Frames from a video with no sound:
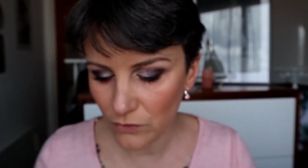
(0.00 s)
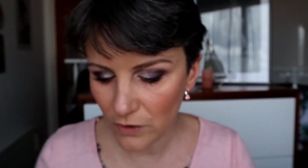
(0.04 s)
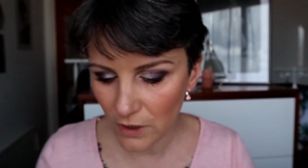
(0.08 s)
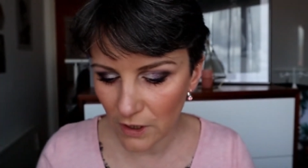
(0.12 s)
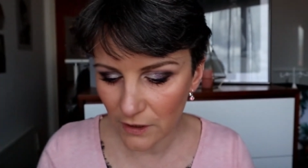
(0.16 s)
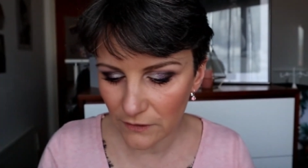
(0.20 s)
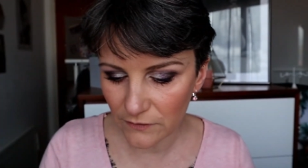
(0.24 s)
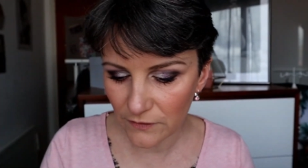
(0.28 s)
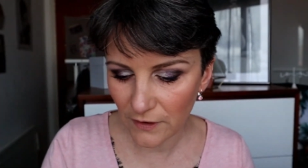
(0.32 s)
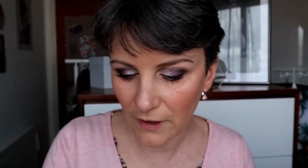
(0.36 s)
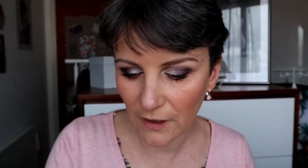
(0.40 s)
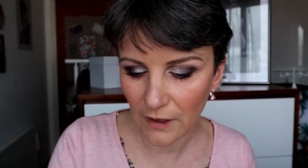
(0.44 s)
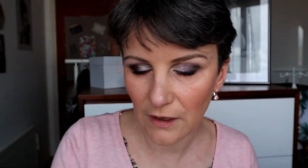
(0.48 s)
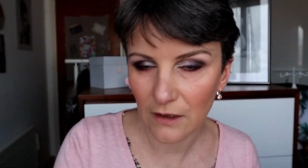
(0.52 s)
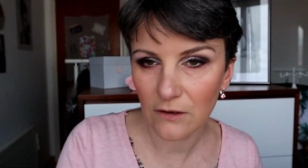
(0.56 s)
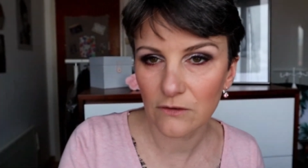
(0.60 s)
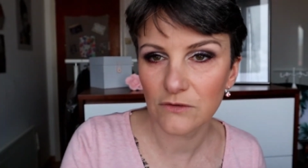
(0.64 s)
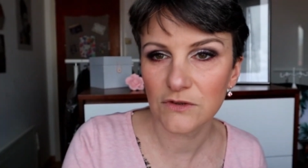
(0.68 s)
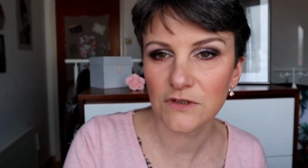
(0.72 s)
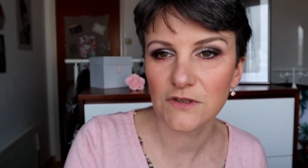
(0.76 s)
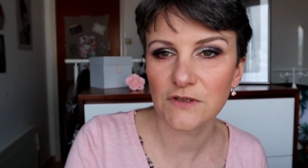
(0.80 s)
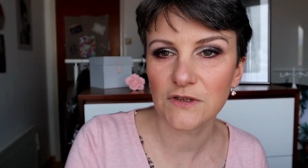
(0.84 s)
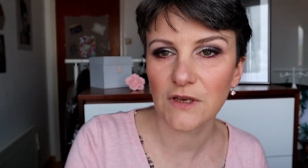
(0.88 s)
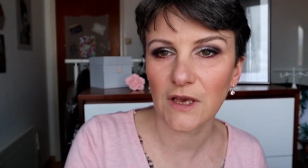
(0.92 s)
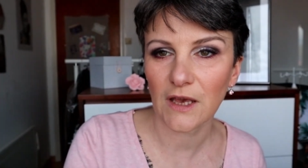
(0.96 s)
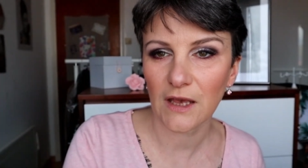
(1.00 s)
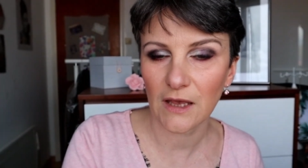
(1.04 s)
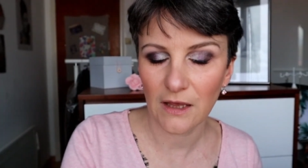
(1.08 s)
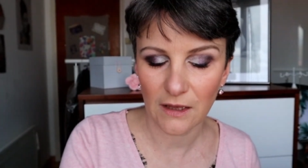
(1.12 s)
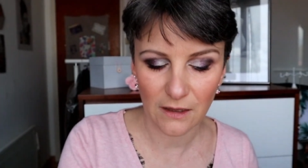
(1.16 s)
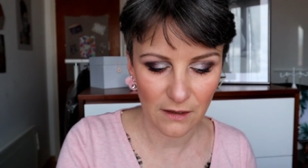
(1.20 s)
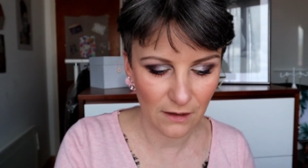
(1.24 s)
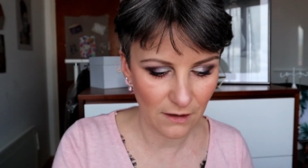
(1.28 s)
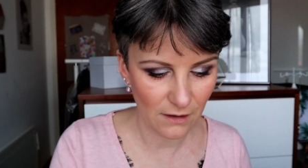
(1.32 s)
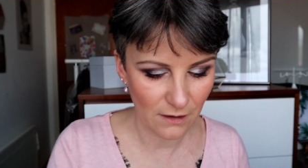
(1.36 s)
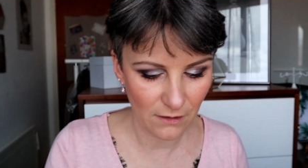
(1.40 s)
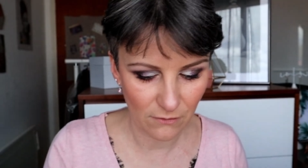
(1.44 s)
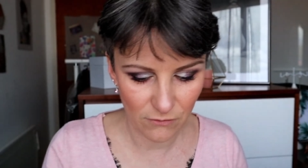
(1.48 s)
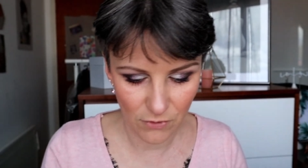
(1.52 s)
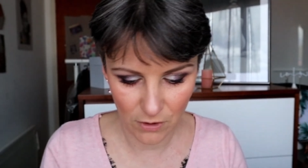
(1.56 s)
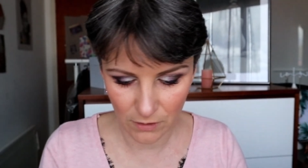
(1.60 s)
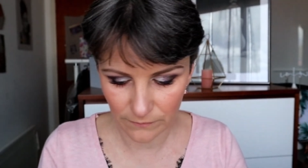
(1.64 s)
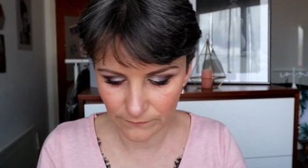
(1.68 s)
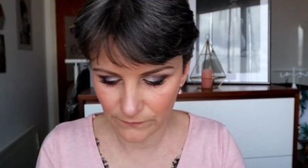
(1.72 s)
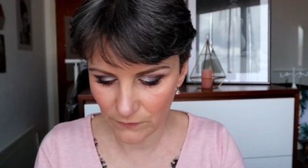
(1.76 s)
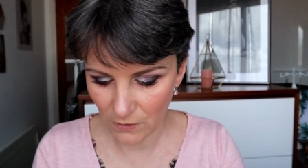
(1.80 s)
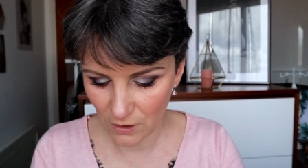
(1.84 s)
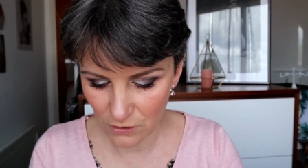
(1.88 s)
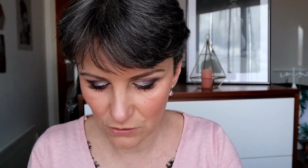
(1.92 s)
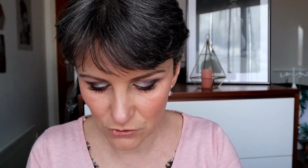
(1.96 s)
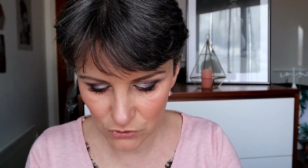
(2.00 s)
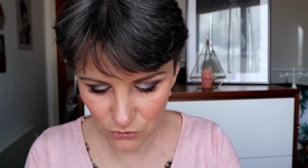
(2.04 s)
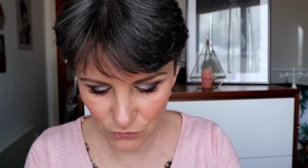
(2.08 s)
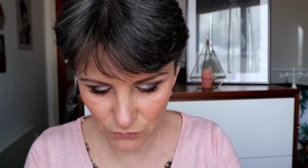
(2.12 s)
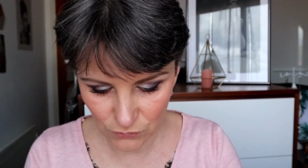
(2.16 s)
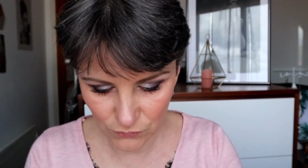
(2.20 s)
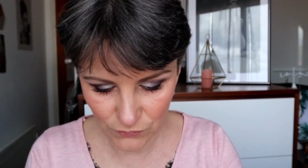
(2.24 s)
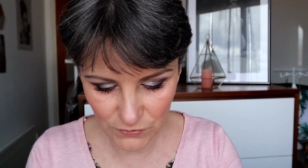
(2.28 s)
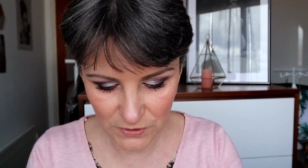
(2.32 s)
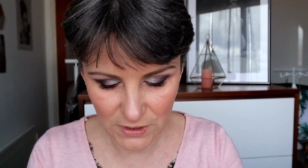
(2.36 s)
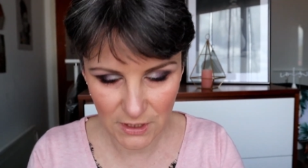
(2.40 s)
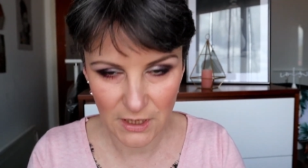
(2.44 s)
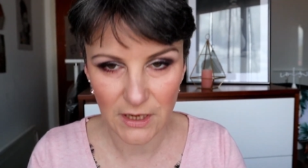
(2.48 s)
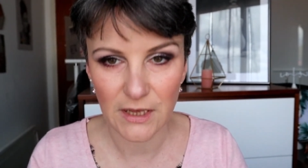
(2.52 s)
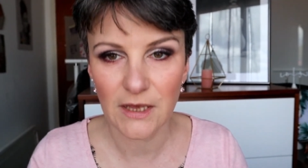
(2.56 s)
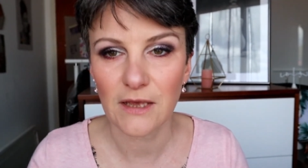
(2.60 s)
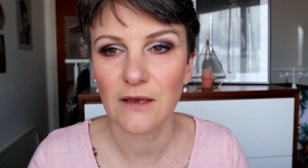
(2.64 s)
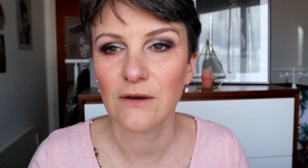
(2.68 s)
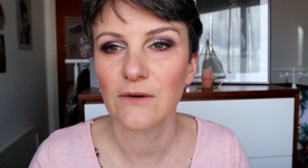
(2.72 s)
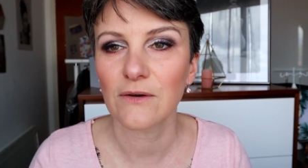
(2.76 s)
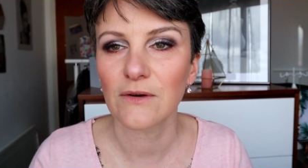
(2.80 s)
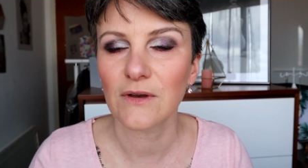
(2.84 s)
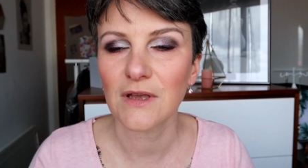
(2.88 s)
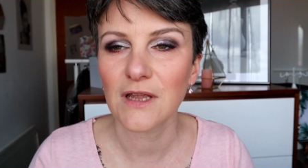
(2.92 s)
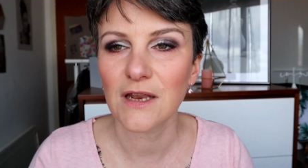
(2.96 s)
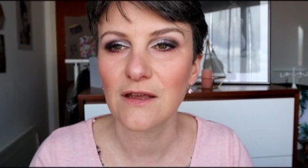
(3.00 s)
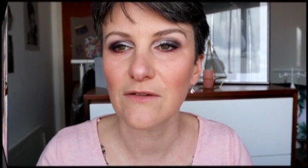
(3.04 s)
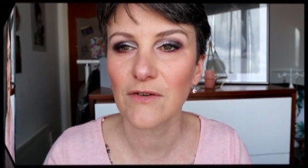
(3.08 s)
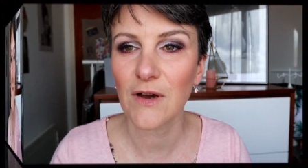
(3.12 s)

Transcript: Il est très discret et voilà. Je trouve qu'il est, il est